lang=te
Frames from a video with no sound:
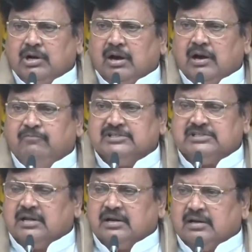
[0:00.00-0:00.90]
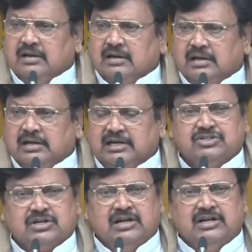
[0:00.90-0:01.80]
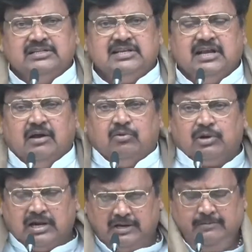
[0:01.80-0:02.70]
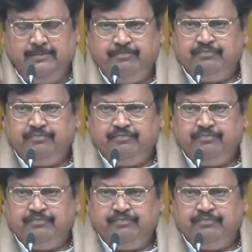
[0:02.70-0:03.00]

ఒక ఆఫీసర్ అడిషనల్ డీజీగా ఉన్నారు